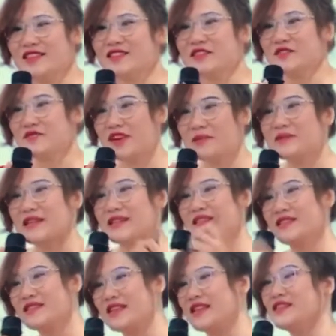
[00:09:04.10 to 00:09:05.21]
thì nhân xin phép sẽ
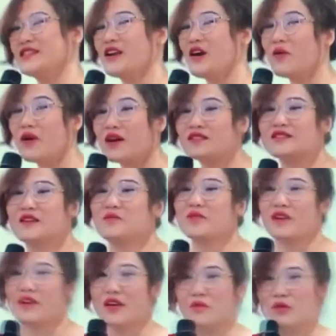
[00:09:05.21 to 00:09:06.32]
chia sẻ sâu hơn trong
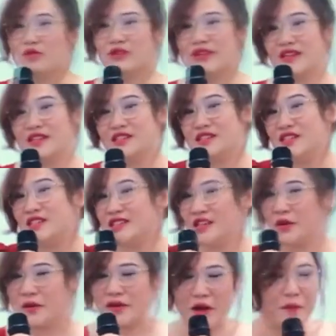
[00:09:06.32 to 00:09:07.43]
những cái buổi trình training riêng
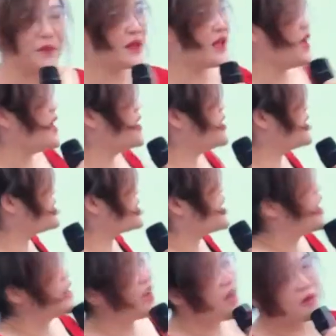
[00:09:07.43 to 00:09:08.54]
cho đội nhóm rồi
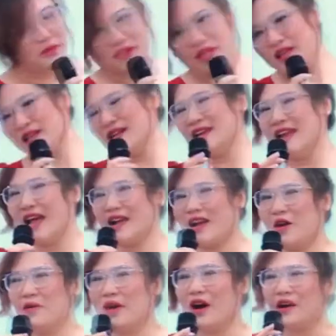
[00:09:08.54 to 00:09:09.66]
đầu tiên là
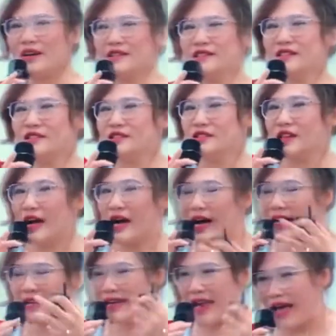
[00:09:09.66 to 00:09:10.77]
câu hỏi từ à,
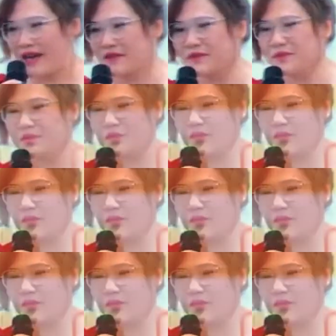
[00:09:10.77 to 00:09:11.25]
anh đạt